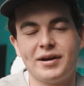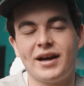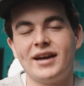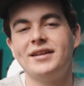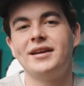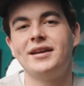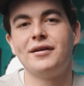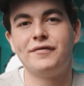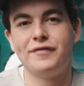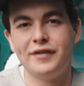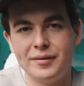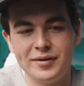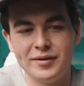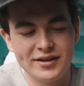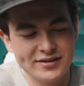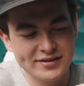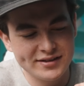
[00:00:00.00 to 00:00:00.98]
bei richtigen
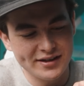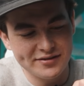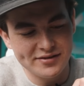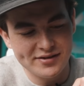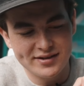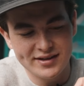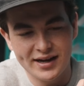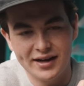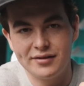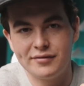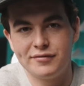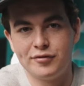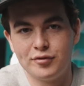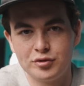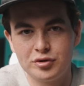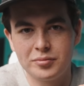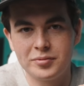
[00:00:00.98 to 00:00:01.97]
Filmlinsen, also jetzt keinen
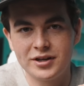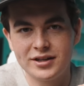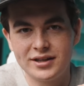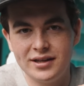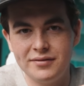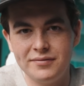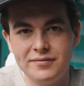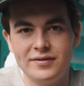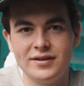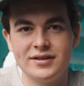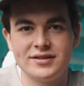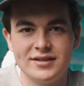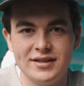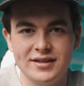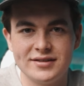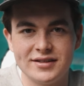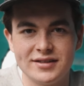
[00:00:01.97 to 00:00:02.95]
Fotoobjektiven, wie es
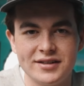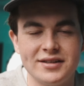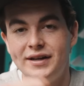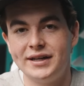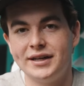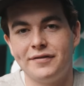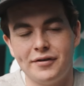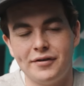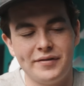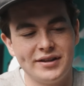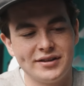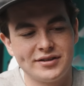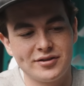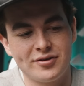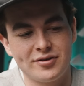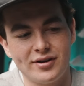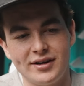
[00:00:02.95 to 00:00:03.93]
die sind, Filter verwenden
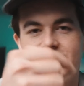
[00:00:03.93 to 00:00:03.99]
zu können.